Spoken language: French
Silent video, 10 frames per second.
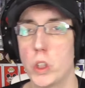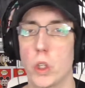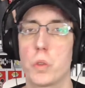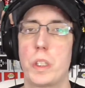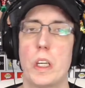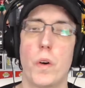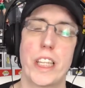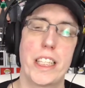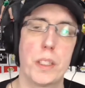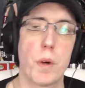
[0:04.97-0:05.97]
Aujourd'hui,
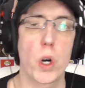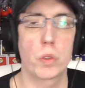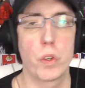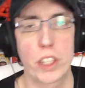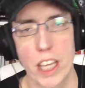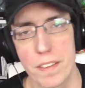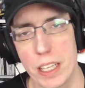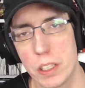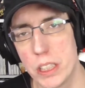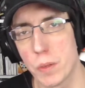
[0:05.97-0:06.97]
on est dimanche, vous le
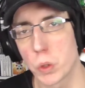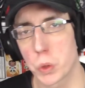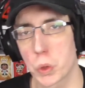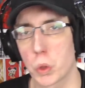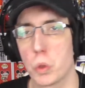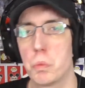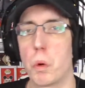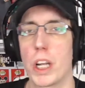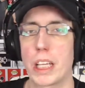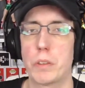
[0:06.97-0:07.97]
savez, le dimanche, on se retrouve
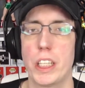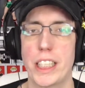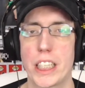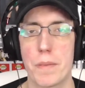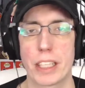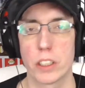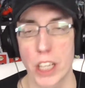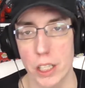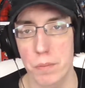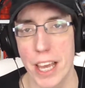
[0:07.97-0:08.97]
pour l'actualité gaming de
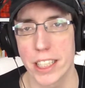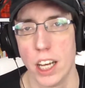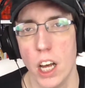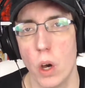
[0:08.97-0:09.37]
la semaine.